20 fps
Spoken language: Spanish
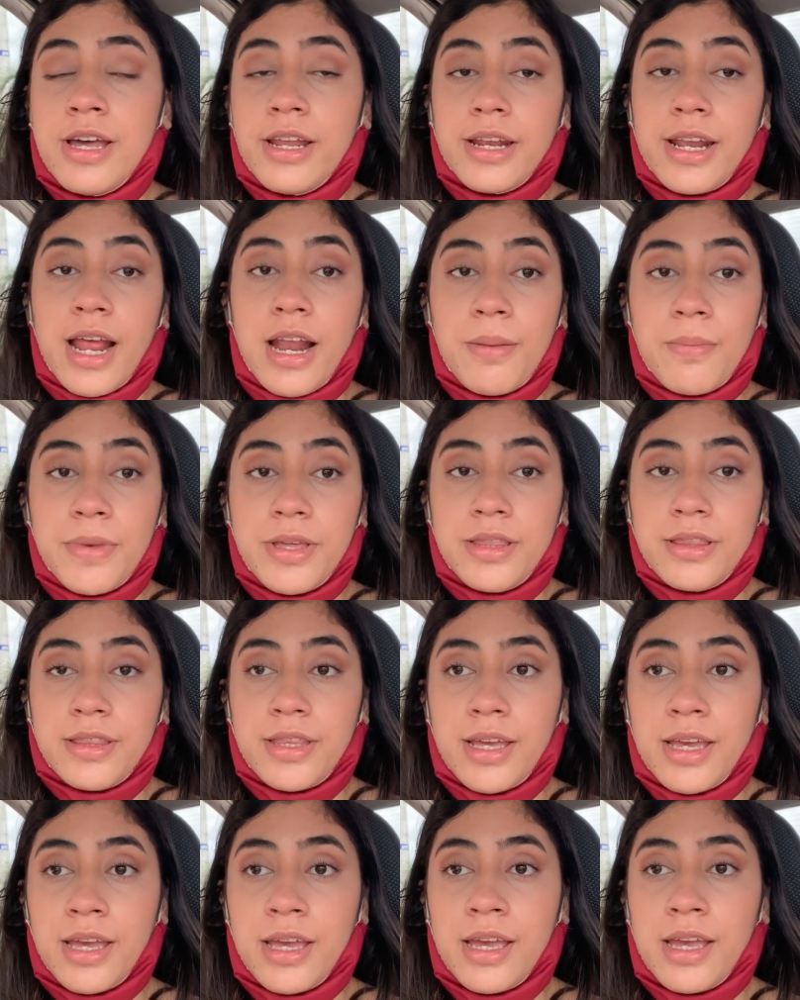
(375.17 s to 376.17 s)

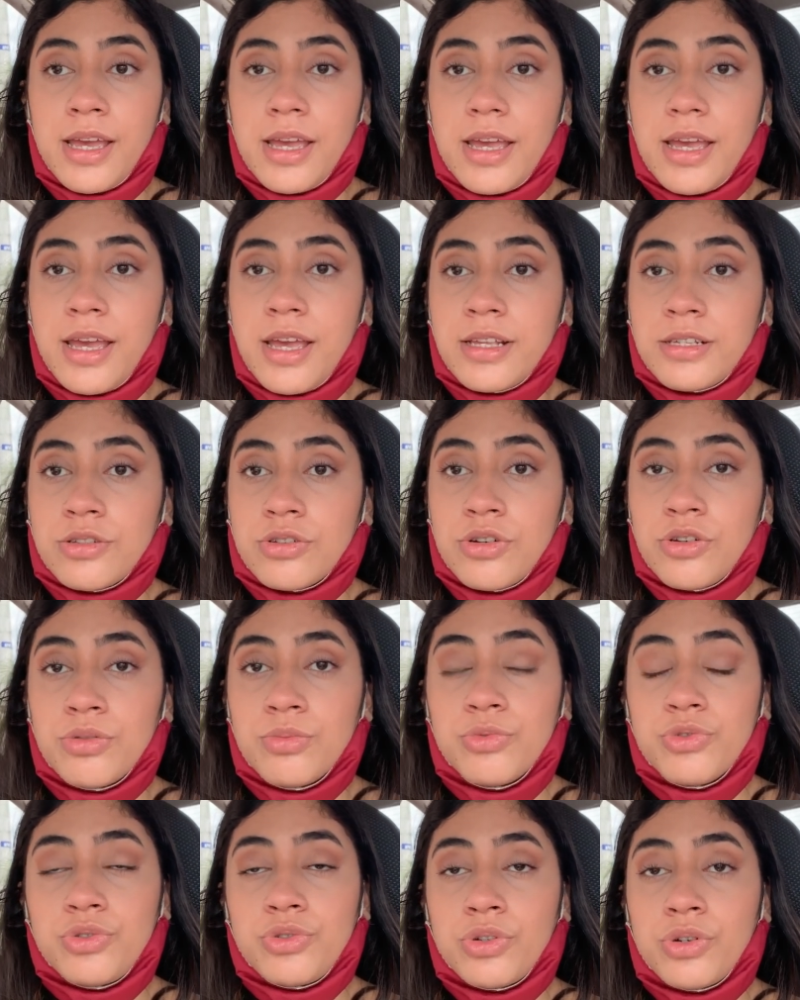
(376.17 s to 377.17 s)
realmente es
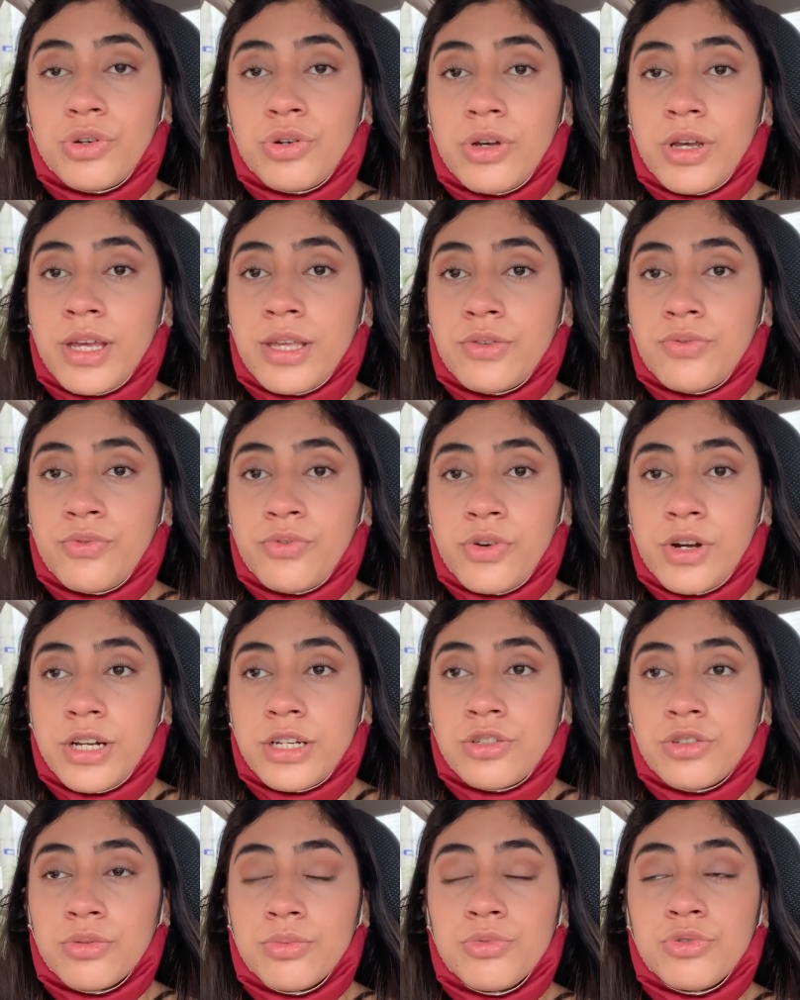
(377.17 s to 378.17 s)
con mucho
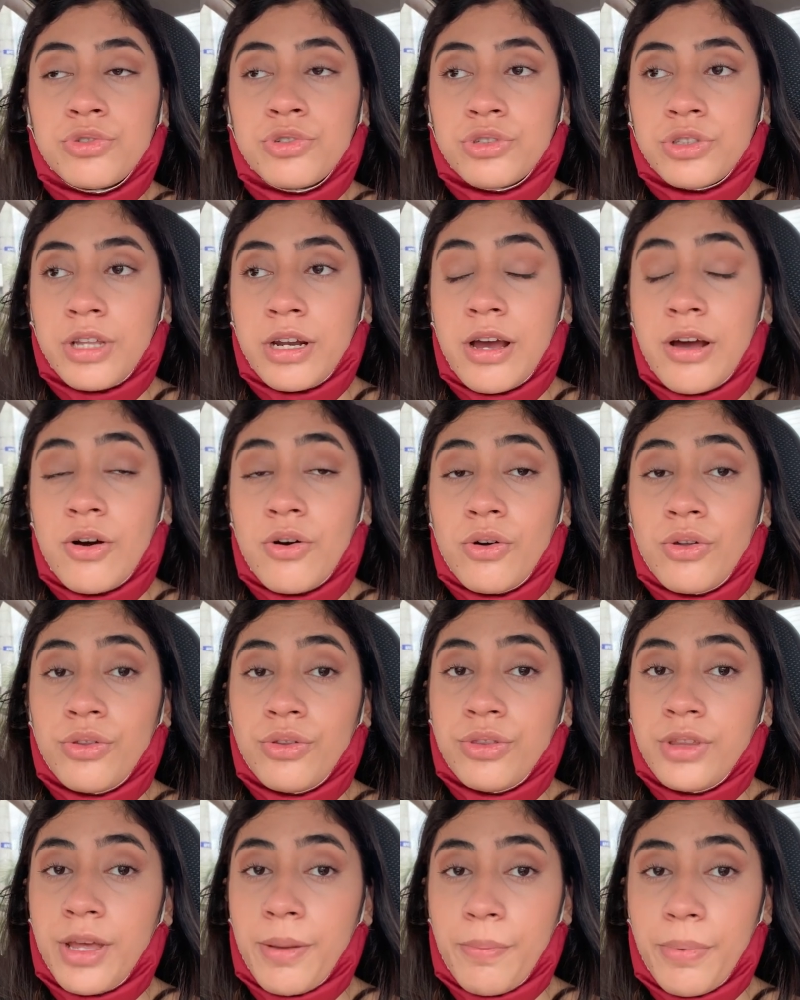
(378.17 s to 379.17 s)
esfuerzo, mucho trabajo
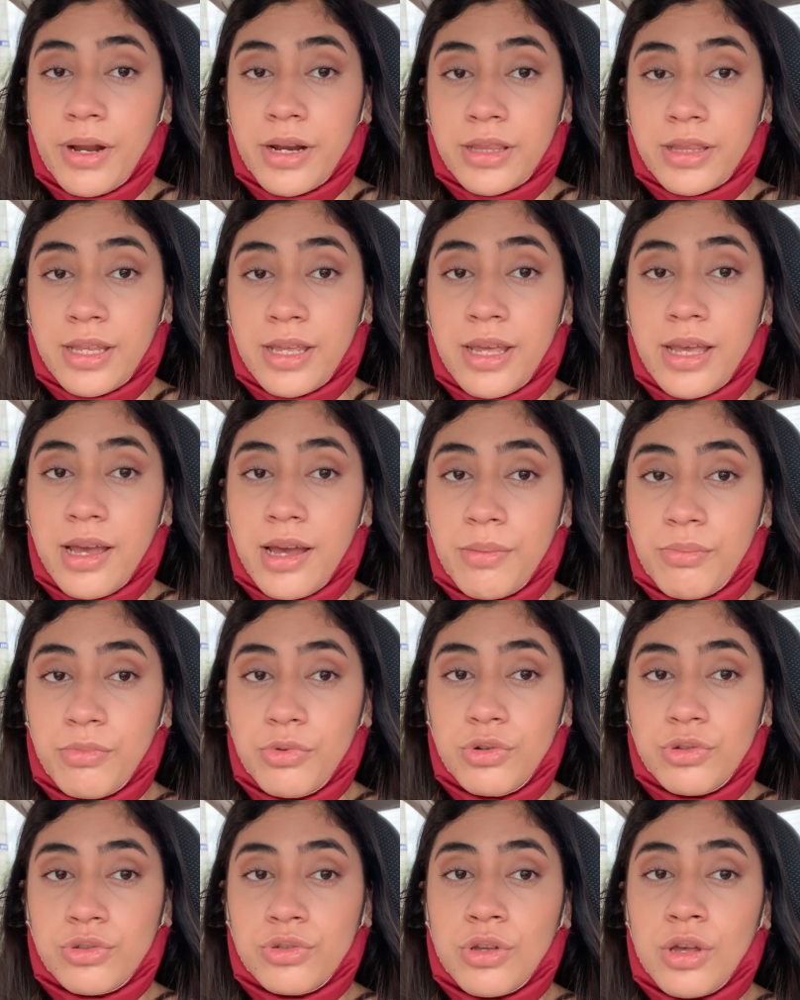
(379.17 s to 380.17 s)
de parte de
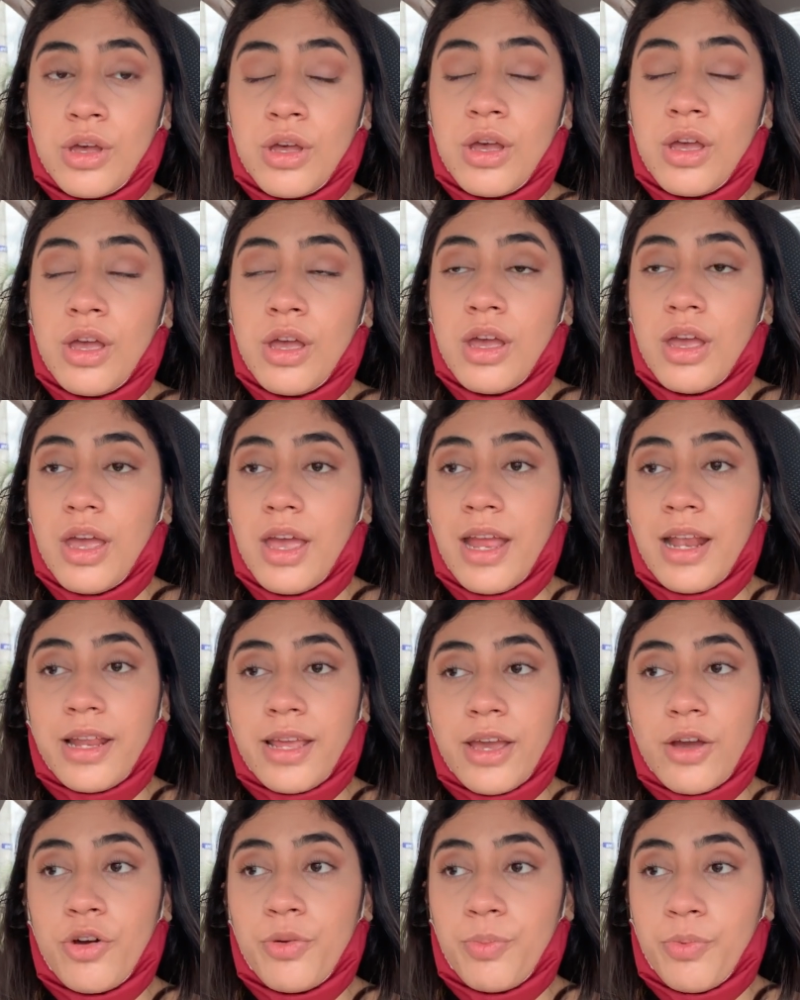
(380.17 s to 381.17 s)
ambos el
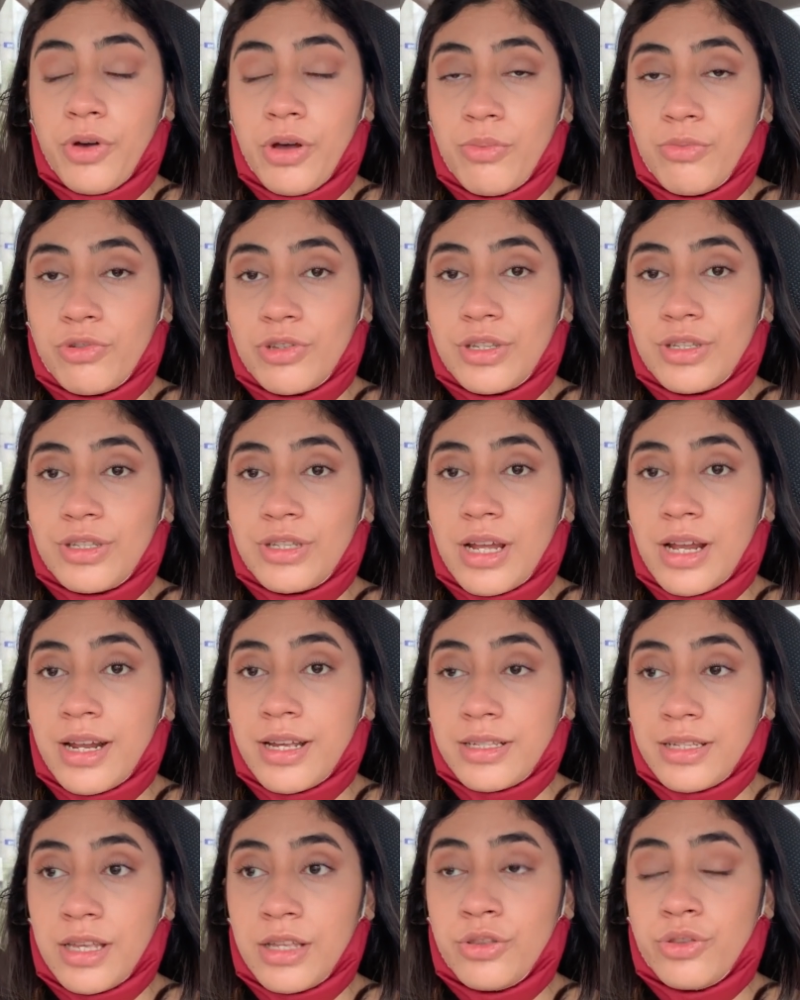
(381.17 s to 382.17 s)
que hoy podamos estar
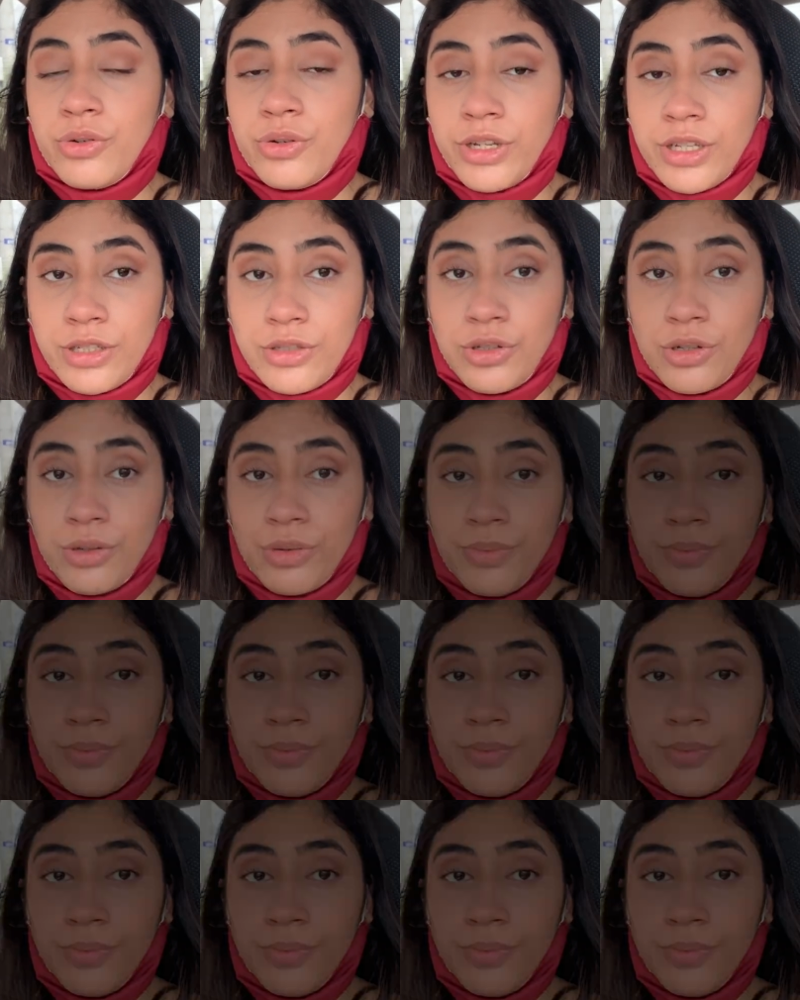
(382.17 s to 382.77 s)
haciendo esto.